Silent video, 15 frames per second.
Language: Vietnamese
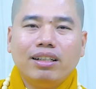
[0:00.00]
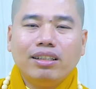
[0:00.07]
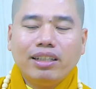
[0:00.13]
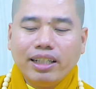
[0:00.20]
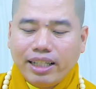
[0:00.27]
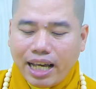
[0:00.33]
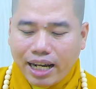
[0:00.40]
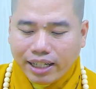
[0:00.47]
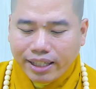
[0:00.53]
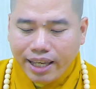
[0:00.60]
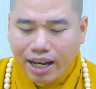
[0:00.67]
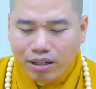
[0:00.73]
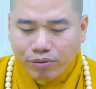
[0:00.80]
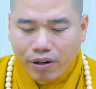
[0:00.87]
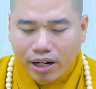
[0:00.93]
nó chỉ cần
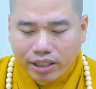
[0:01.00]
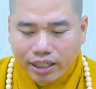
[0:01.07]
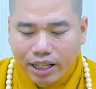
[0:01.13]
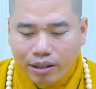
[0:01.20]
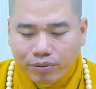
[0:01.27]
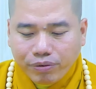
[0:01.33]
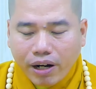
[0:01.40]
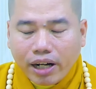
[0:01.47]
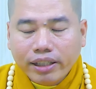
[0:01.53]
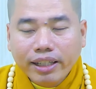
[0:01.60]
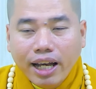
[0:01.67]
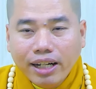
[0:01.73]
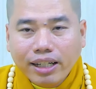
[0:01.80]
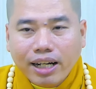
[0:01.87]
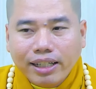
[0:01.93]
nhớ Phật, niệm Phật,
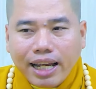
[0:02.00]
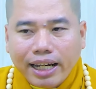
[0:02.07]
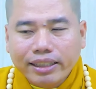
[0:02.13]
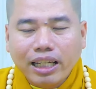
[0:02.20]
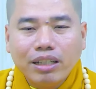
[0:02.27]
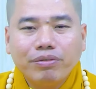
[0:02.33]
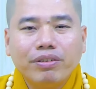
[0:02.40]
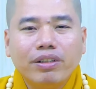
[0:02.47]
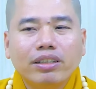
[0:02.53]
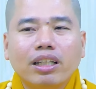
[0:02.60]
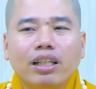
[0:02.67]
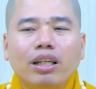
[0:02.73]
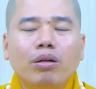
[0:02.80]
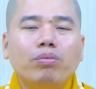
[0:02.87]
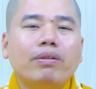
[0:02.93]
nhớ cực lạc Tây Phương
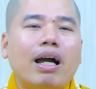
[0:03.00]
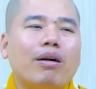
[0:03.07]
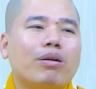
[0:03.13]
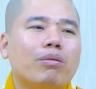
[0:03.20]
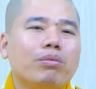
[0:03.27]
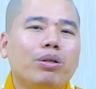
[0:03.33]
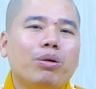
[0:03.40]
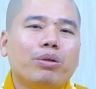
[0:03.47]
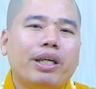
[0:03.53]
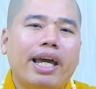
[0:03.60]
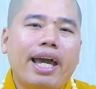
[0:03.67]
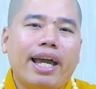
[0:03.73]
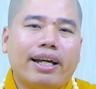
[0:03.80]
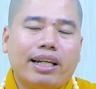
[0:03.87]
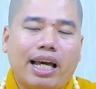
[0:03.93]
Thì lúc nào cũng vui
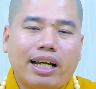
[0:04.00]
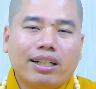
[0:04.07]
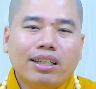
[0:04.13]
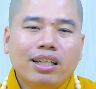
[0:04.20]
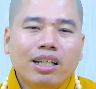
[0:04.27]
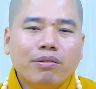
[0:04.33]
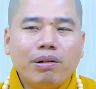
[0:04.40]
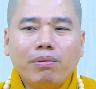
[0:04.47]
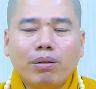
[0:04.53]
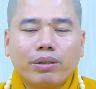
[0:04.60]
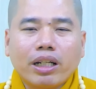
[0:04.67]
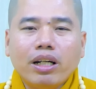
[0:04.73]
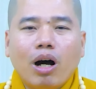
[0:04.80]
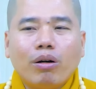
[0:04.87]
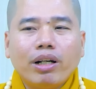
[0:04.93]
vẻ an lạc Pháp
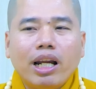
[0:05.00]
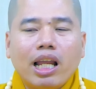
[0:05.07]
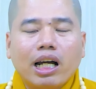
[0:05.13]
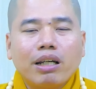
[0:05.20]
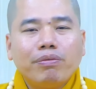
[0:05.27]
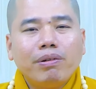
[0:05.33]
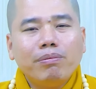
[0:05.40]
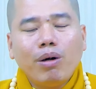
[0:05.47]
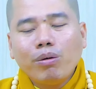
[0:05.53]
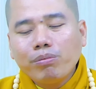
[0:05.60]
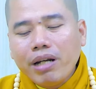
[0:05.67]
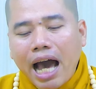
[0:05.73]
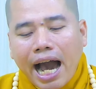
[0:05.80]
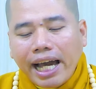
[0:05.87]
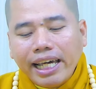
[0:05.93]
môn tịnh độ này là cái pháp môn
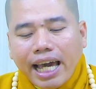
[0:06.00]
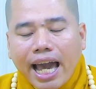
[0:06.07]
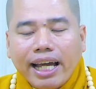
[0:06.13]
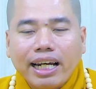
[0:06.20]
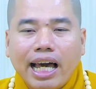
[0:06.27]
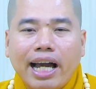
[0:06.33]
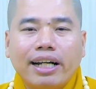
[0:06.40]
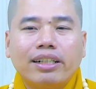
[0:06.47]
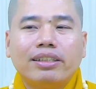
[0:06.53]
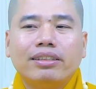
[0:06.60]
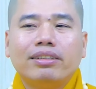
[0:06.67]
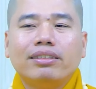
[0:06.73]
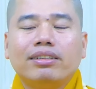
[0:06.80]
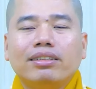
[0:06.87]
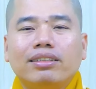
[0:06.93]
đại an lạc
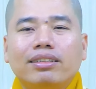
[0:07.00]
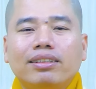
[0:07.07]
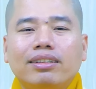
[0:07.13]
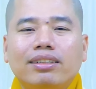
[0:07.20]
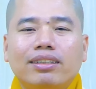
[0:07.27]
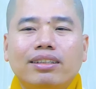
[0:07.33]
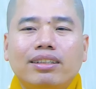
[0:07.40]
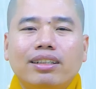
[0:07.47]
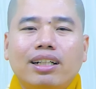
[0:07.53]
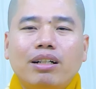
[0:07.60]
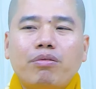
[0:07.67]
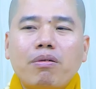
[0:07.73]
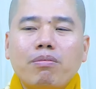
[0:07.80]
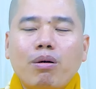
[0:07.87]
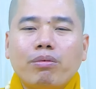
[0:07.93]

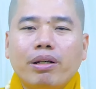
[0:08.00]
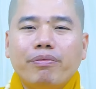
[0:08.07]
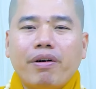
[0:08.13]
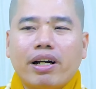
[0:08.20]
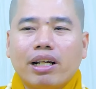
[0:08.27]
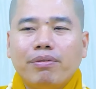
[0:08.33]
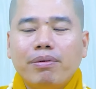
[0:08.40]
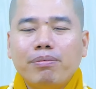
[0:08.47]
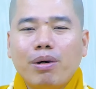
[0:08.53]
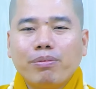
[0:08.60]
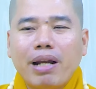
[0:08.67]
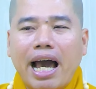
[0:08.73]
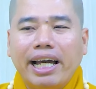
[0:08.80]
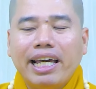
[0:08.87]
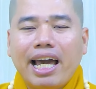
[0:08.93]
Pháp môn niệm Phật là pháp
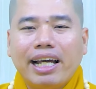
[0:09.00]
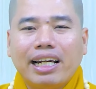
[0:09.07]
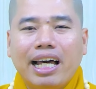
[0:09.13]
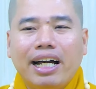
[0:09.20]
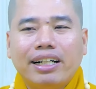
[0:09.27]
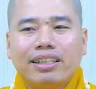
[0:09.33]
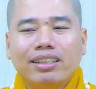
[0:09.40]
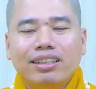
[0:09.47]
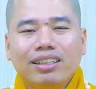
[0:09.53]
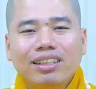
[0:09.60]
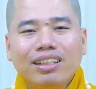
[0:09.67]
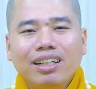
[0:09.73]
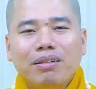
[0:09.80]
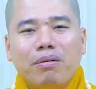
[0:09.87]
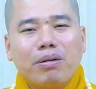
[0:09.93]
môn đại an lạc
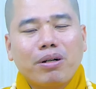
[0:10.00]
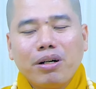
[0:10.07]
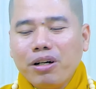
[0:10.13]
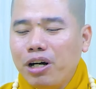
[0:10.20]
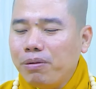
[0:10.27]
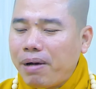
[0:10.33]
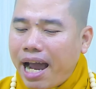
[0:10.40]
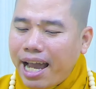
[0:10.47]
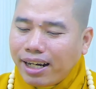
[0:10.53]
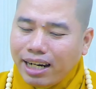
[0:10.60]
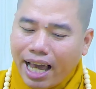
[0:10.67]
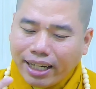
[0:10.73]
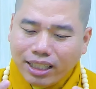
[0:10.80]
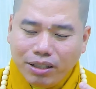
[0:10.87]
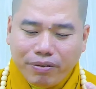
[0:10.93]
Một con người mà an
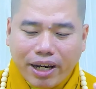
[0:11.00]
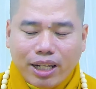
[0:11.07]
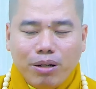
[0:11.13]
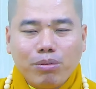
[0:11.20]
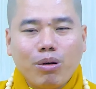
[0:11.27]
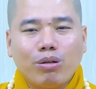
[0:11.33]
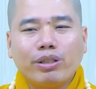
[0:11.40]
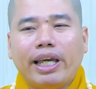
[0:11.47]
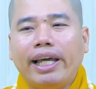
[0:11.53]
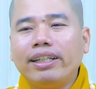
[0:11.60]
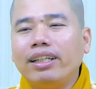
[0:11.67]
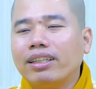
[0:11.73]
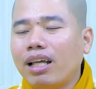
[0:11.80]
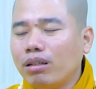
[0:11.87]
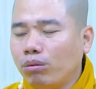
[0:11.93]
lạc như vậy lúc còn
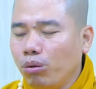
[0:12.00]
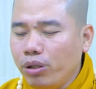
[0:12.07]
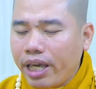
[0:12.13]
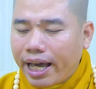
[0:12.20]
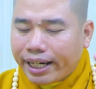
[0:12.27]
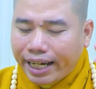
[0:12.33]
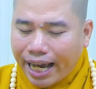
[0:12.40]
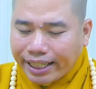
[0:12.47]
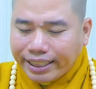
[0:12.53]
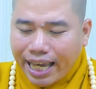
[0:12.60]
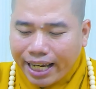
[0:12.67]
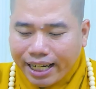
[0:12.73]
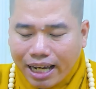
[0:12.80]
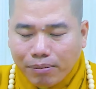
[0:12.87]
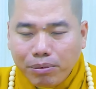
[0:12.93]
trẻ Thì tới tuổi già càng
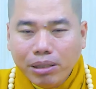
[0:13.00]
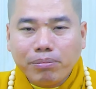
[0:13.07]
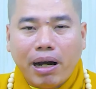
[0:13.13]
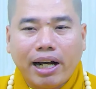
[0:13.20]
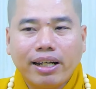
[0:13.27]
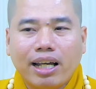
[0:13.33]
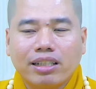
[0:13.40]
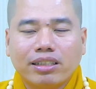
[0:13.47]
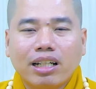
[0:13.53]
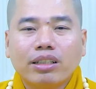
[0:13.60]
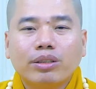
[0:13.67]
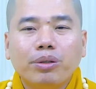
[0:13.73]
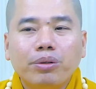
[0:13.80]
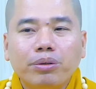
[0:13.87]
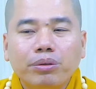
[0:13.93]
già càng minh mẫn càng
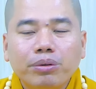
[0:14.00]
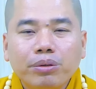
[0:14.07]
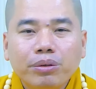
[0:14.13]
sáng suốt